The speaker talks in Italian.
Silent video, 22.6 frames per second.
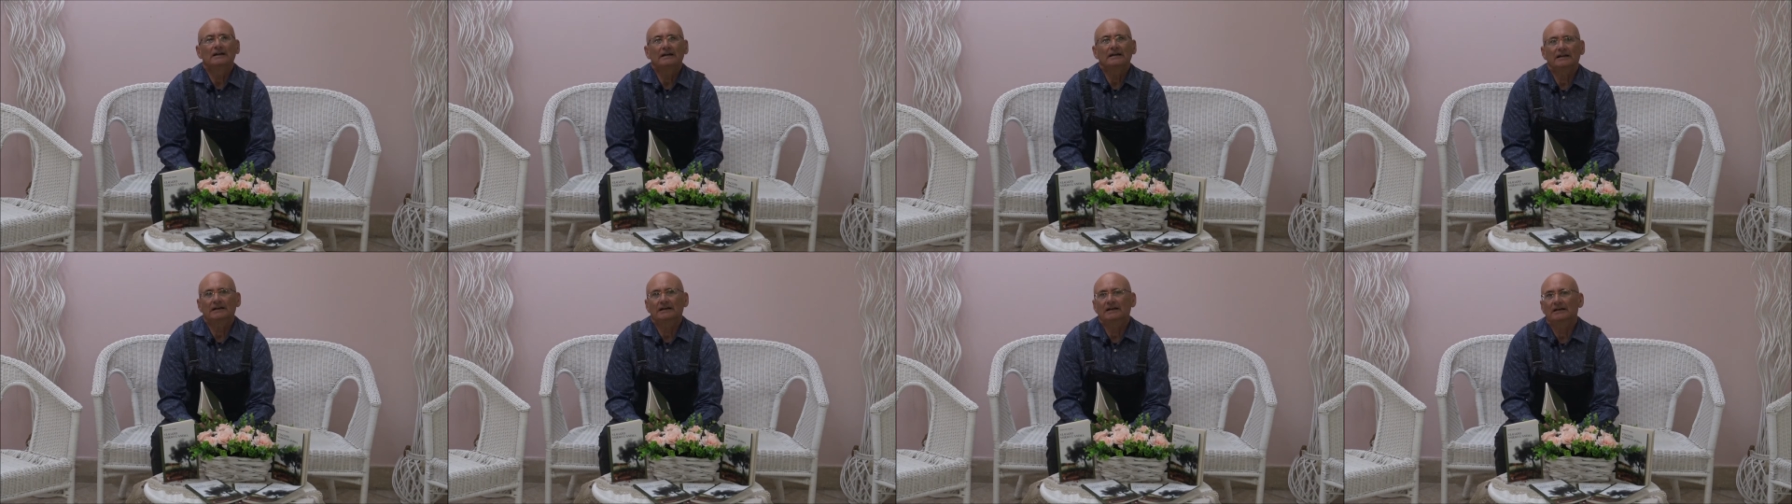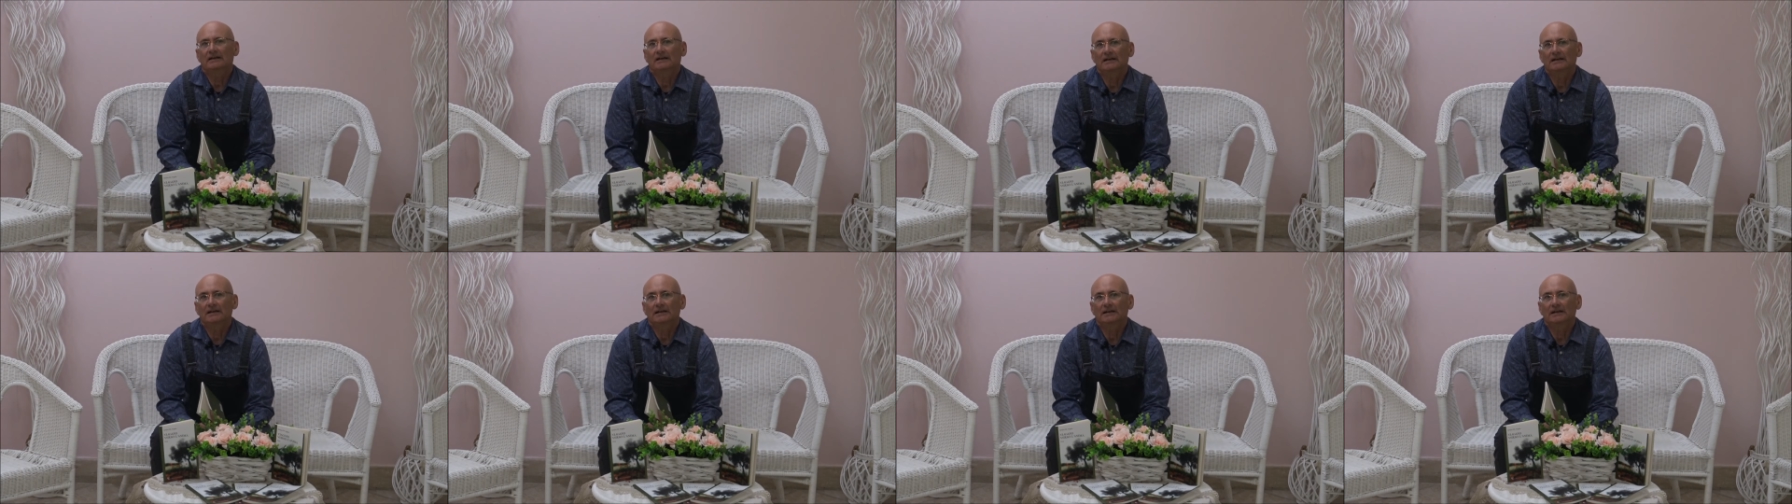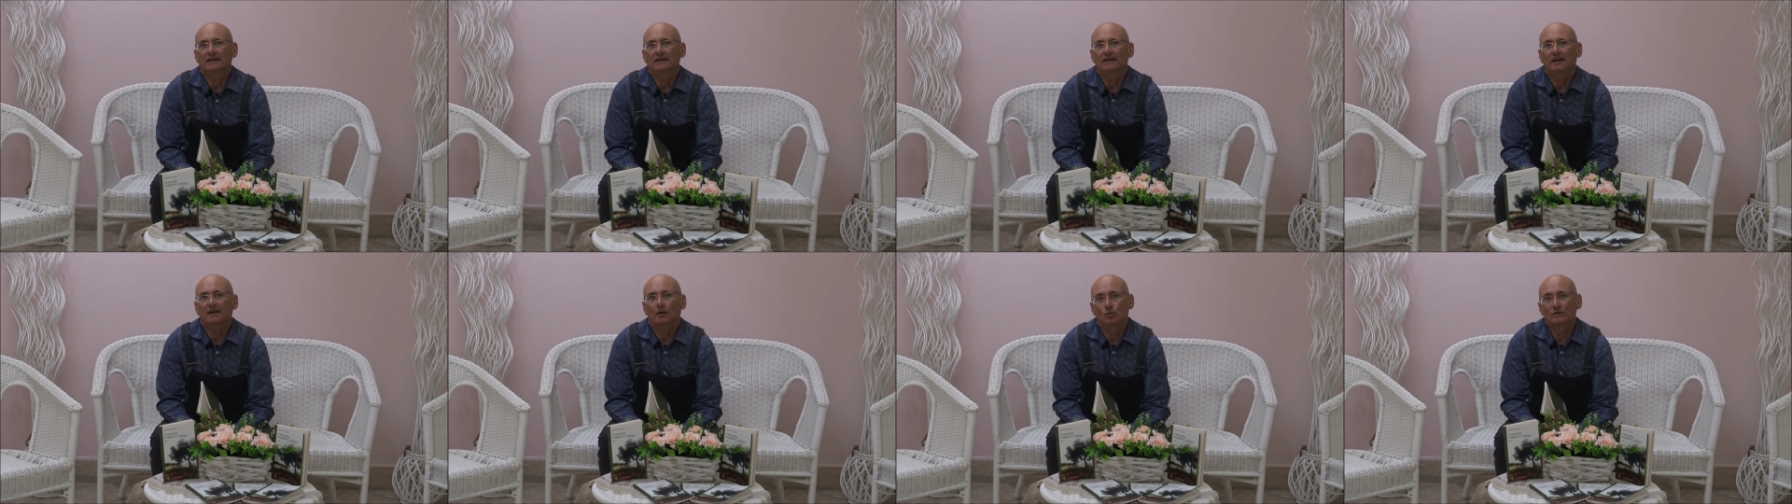
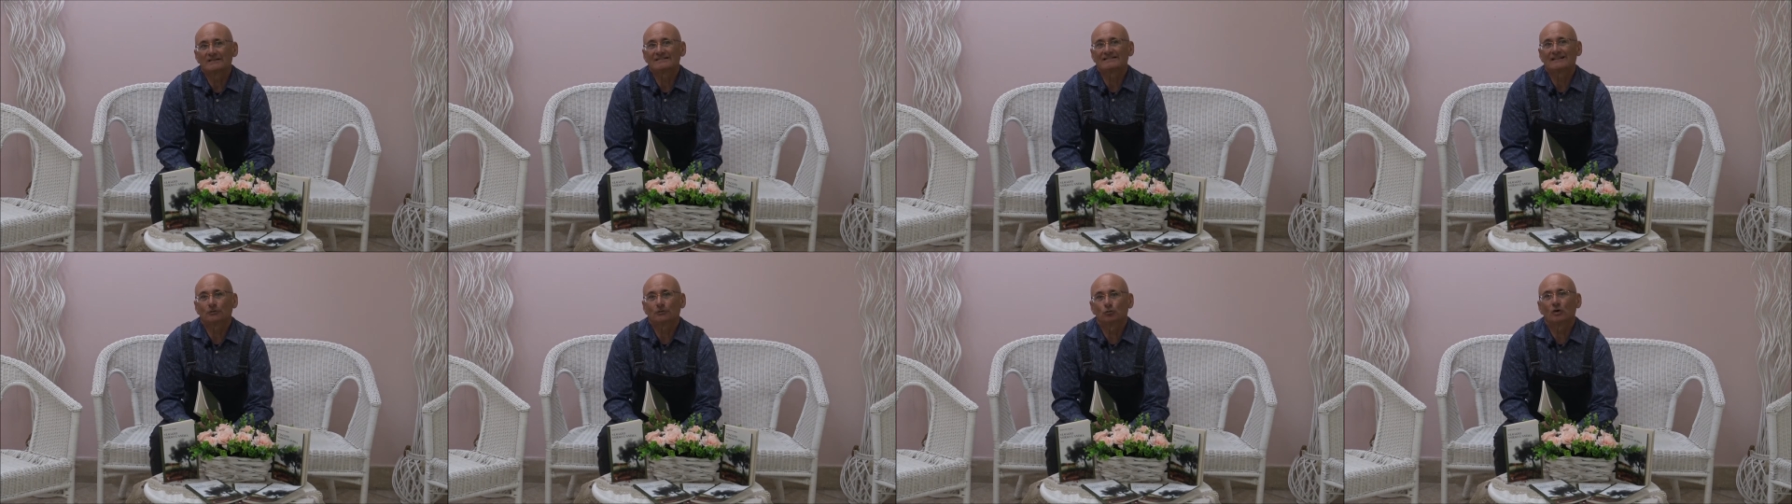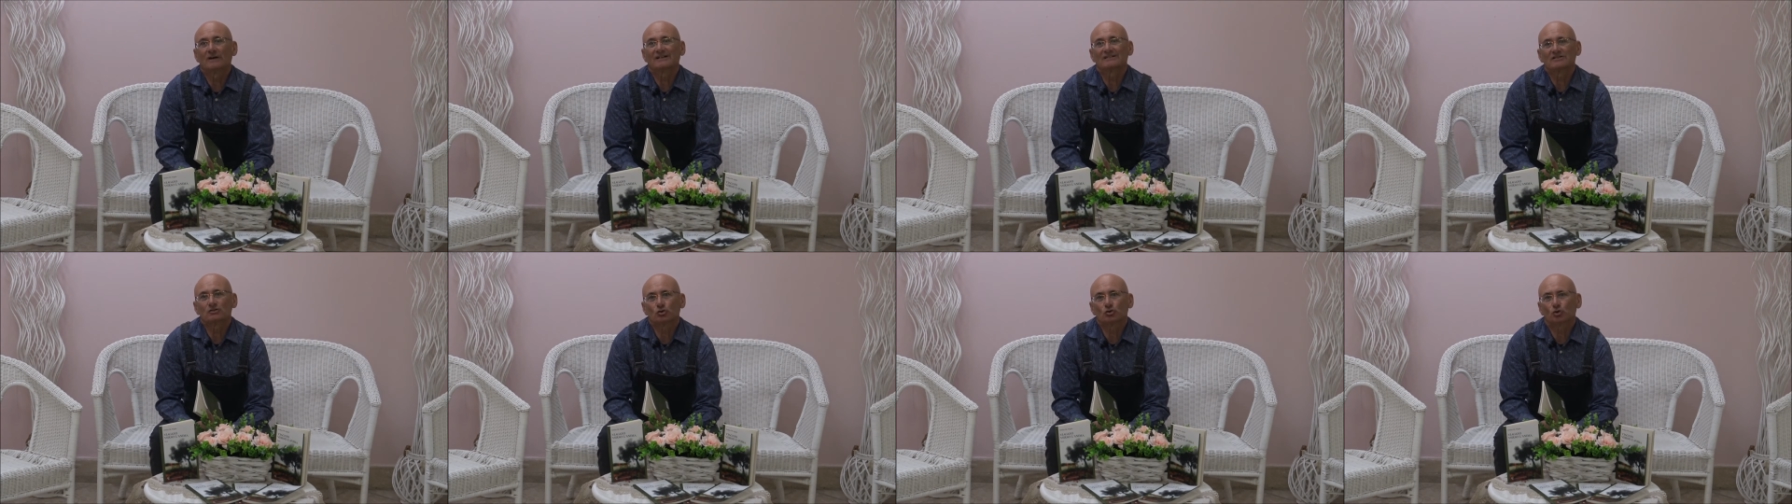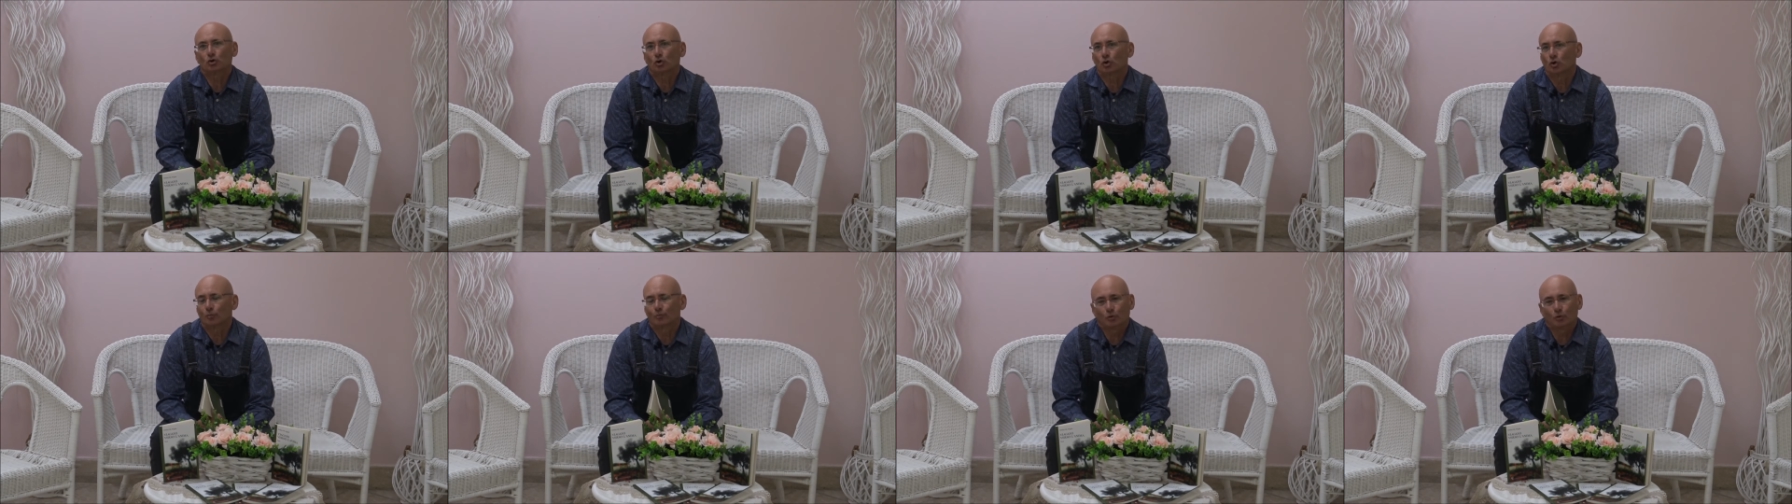e, e questa
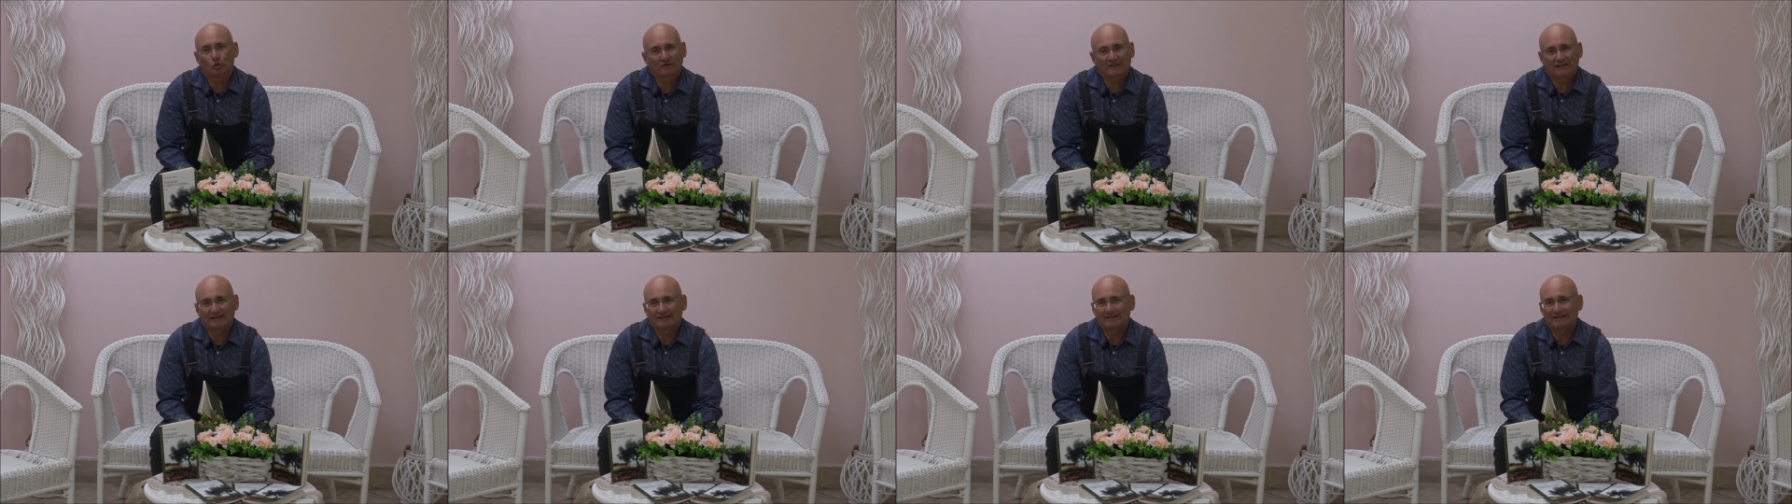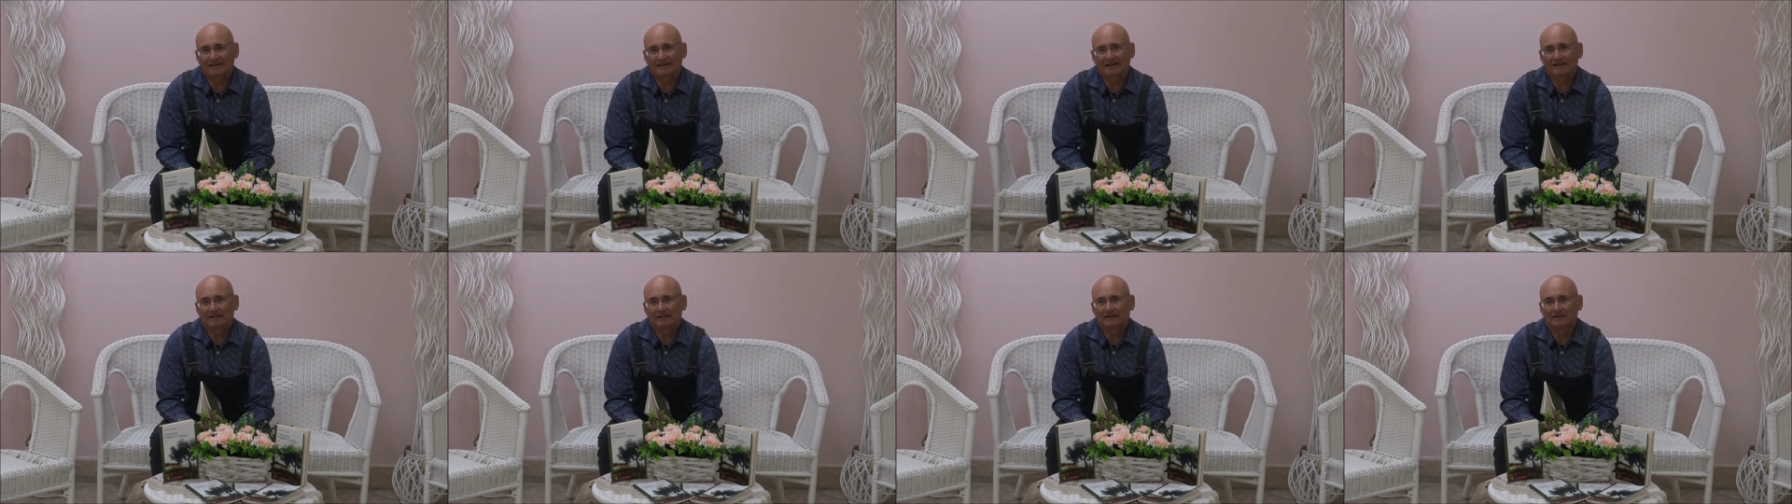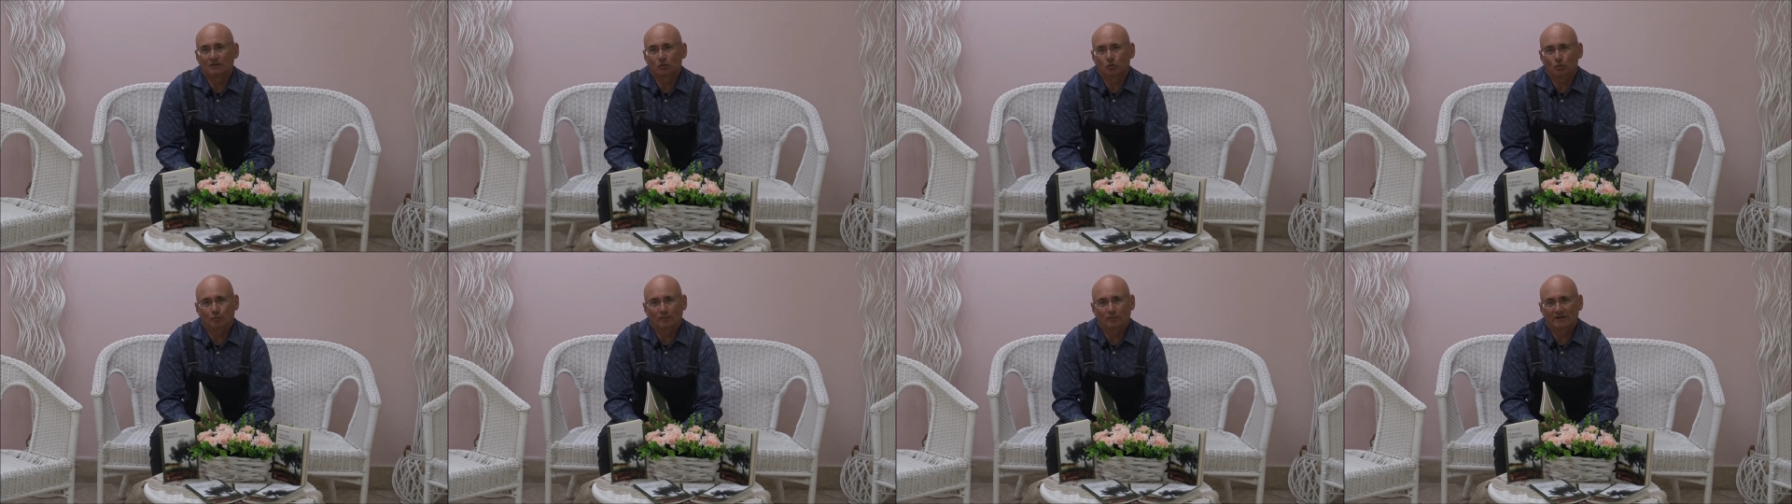educazione l'ho portata
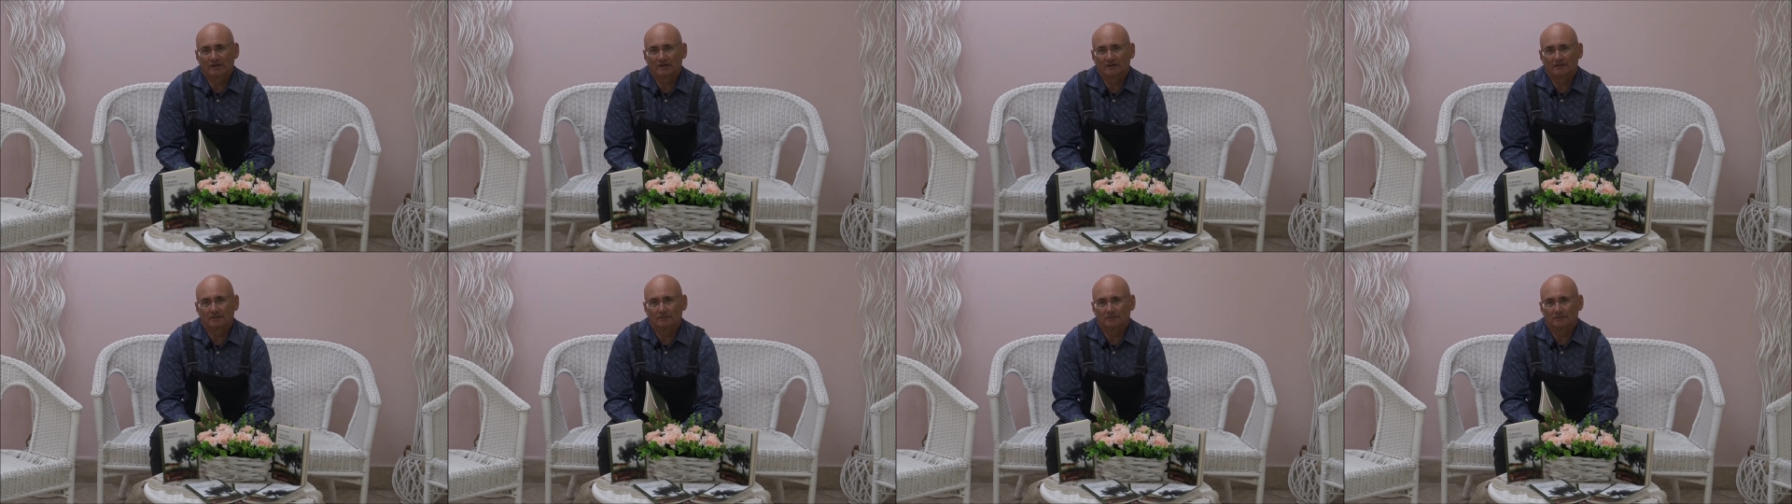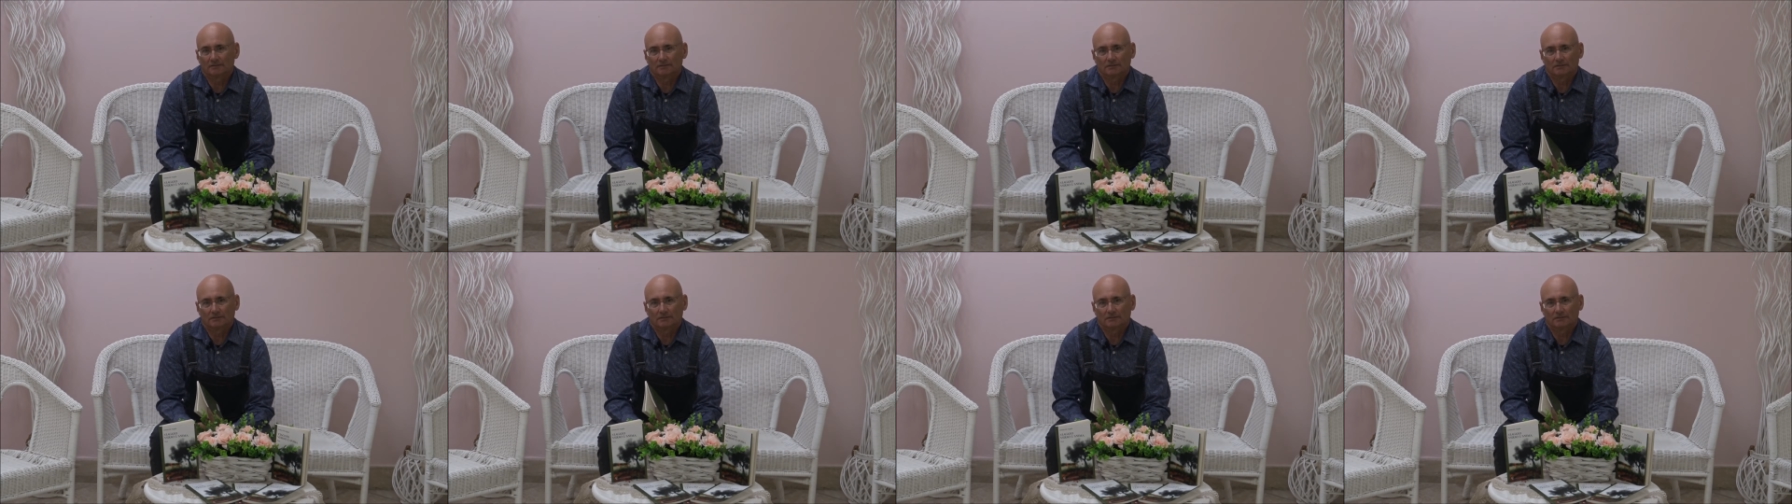con me eh,